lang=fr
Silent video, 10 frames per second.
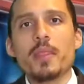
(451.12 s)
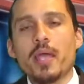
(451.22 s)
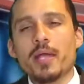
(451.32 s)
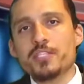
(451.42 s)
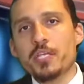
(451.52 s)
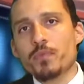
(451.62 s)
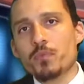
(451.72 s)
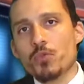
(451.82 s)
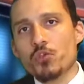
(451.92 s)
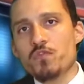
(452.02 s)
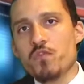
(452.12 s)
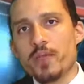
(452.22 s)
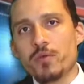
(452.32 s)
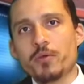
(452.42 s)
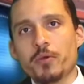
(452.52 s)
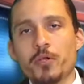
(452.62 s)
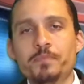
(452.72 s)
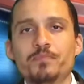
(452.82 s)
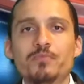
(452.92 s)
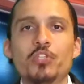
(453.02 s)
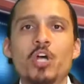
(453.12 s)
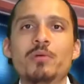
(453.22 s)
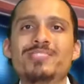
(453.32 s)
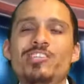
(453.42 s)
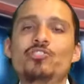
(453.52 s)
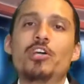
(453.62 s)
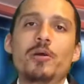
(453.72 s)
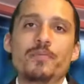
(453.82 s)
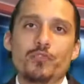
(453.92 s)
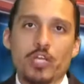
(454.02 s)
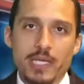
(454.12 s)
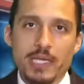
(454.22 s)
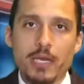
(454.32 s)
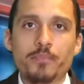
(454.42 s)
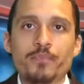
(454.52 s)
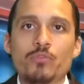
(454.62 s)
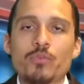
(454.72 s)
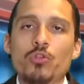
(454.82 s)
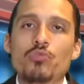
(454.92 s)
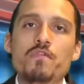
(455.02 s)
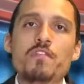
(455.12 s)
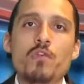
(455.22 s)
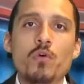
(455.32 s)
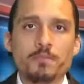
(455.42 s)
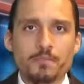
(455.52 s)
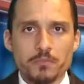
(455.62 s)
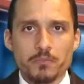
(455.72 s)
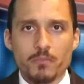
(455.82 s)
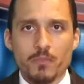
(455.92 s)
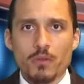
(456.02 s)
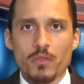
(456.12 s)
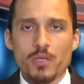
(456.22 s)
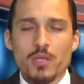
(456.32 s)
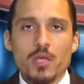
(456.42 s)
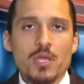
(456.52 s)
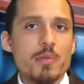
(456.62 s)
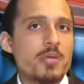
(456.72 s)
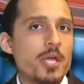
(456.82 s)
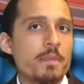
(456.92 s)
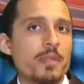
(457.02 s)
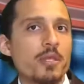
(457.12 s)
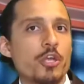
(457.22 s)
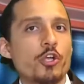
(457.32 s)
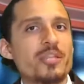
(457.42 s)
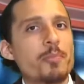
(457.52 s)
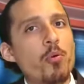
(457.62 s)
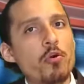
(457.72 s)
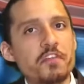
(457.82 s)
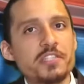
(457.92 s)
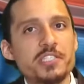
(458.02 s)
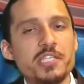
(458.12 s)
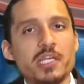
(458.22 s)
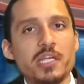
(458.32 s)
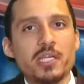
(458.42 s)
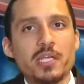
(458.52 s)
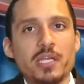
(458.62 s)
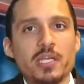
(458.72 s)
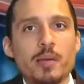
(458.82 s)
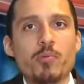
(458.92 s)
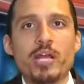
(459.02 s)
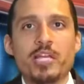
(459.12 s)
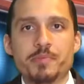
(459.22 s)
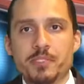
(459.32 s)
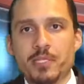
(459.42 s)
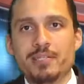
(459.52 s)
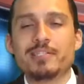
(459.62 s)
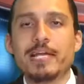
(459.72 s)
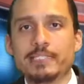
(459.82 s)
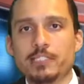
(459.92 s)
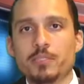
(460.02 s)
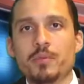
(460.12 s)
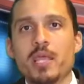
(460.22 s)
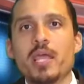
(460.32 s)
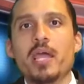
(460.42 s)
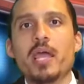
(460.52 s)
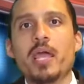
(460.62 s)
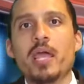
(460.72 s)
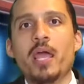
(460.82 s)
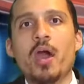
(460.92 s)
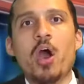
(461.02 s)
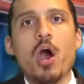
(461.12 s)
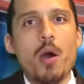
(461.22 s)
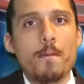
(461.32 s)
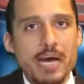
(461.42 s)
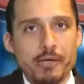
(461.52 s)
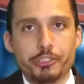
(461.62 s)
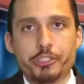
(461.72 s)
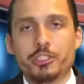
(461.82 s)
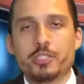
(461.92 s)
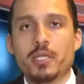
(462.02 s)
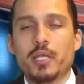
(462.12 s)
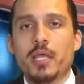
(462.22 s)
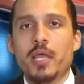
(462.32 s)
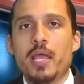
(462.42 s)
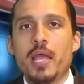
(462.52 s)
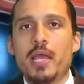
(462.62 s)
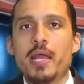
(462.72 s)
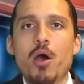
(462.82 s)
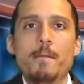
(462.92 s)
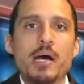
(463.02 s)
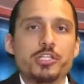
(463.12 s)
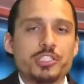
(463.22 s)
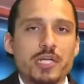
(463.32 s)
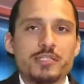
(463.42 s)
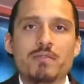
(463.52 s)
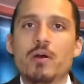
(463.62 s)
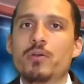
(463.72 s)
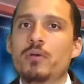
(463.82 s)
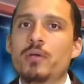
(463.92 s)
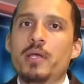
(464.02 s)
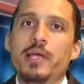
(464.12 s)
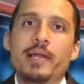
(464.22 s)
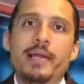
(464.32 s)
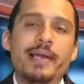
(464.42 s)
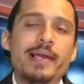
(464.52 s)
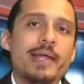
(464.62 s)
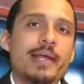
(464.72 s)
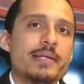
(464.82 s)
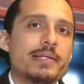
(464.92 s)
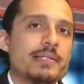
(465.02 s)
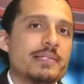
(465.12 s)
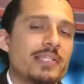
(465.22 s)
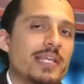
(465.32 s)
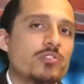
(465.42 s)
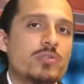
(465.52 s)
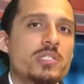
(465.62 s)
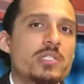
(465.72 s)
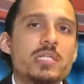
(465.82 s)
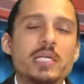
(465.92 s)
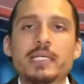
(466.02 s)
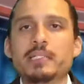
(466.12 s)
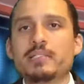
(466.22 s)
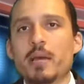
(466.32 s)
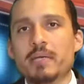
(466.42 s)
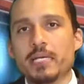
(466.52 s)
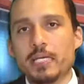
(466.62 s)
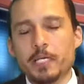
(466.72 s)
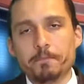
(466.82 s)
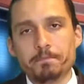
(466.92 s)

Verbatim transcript: Ainsi, nous voyons que dans ces temps dans lesquels nous vivons, eh bien, que cette prophétie d'Apocalypse 13 est en marche. Elle est en marche, à savoir que les États-Unis d'Amérique